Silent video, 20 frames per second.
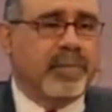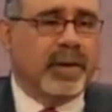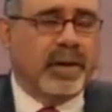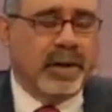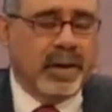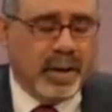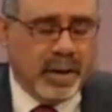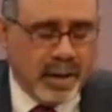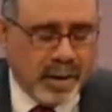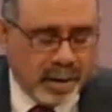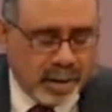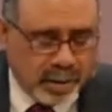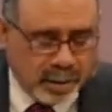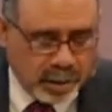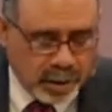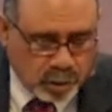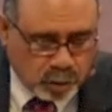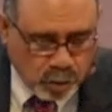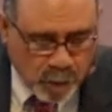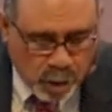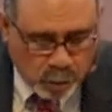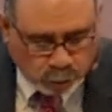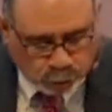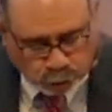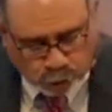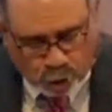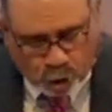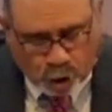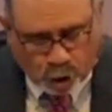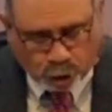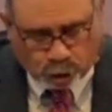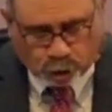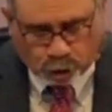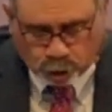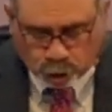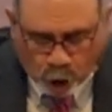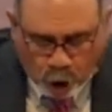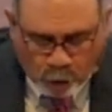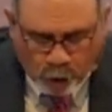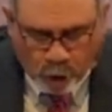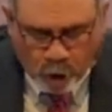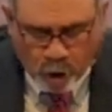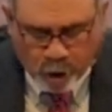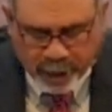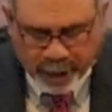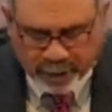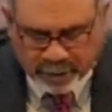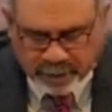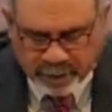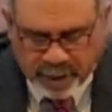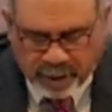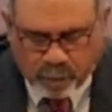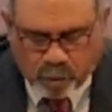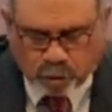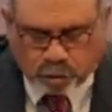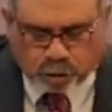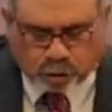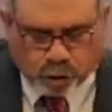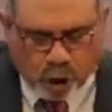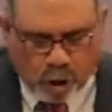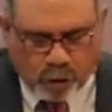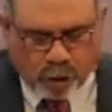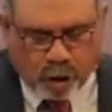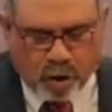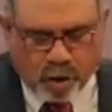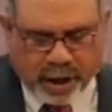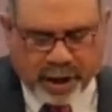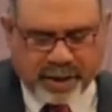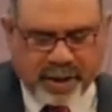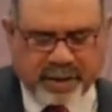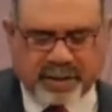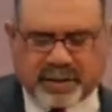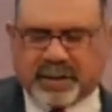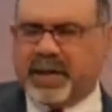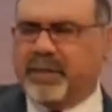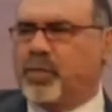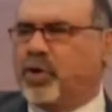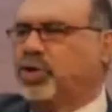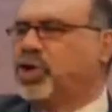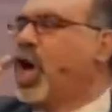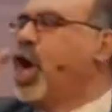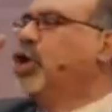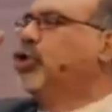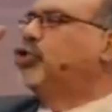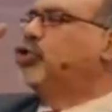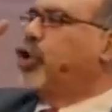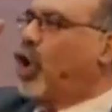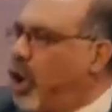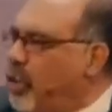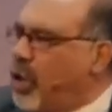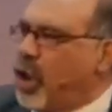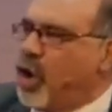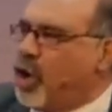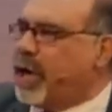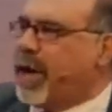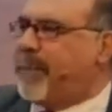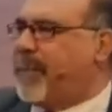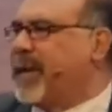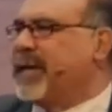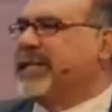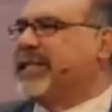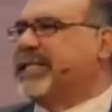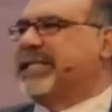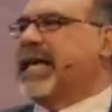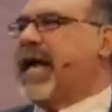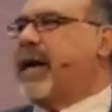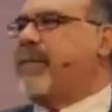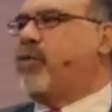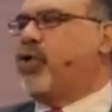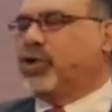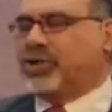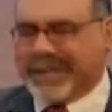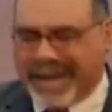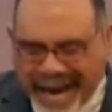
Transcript: Dice un autor, todo lo que hacemos, todo lo que decimos, todo lo que pensamos es en